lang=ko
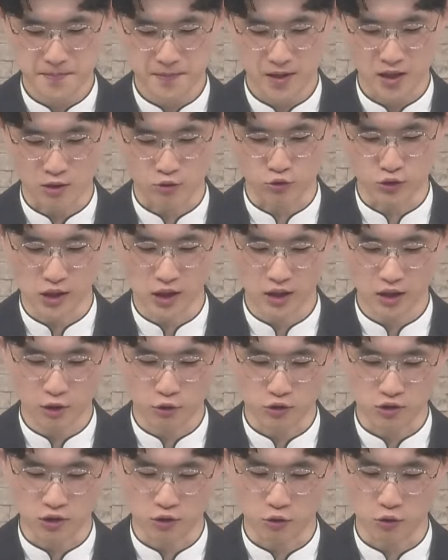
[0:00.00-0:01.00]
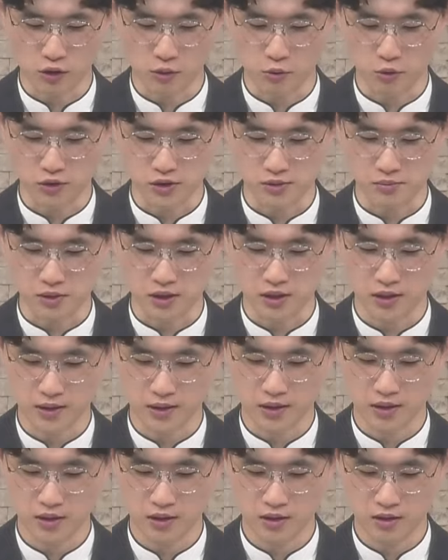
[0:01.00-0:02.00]
자, 우리에게로 적용해 보겠습니다.
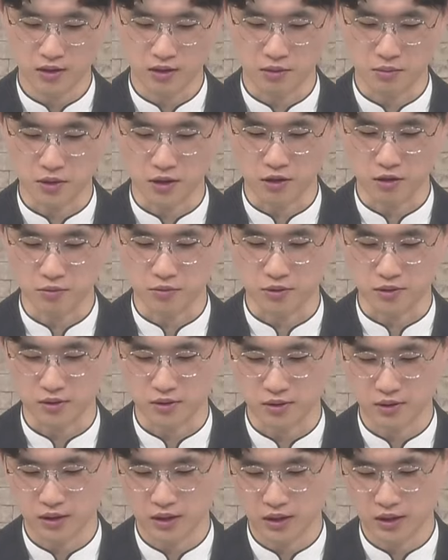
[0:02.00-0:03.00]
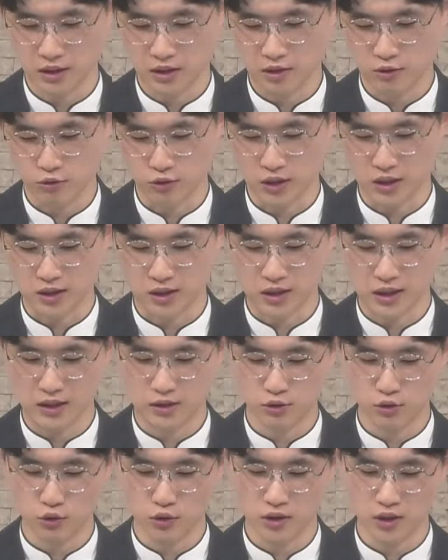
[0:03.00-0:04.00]
그럼 여러분, 우리
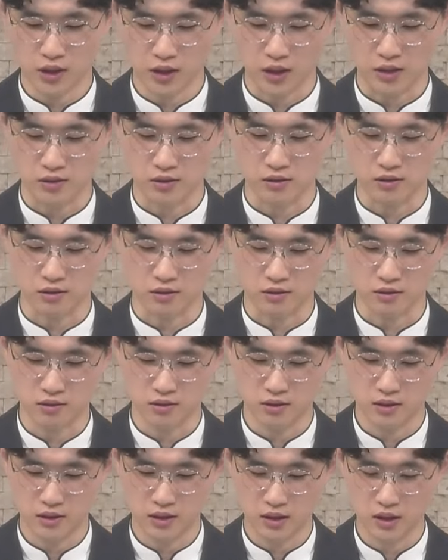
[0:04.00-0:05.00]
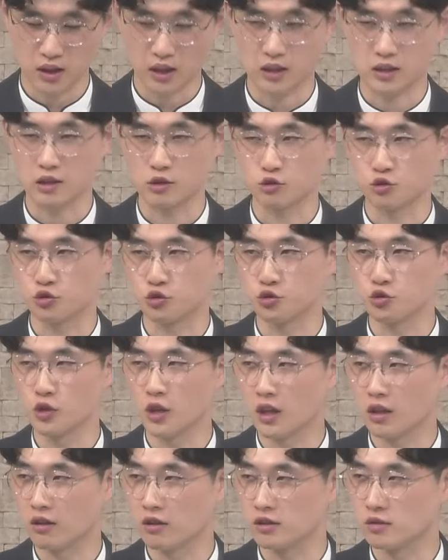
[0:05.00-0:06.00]
그리스도인들에게 있어서 가장
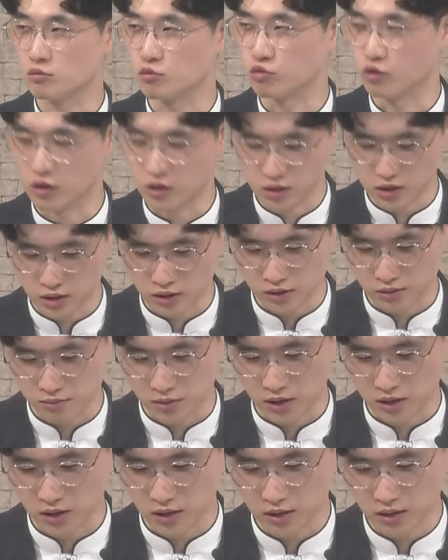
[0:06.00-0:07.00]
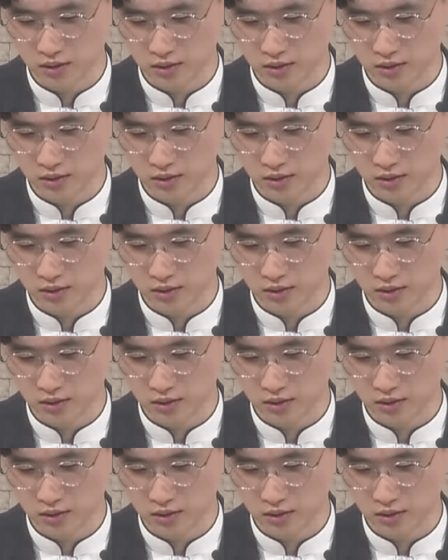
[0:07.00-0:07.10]
중요한 것은 무엇이겠습니까?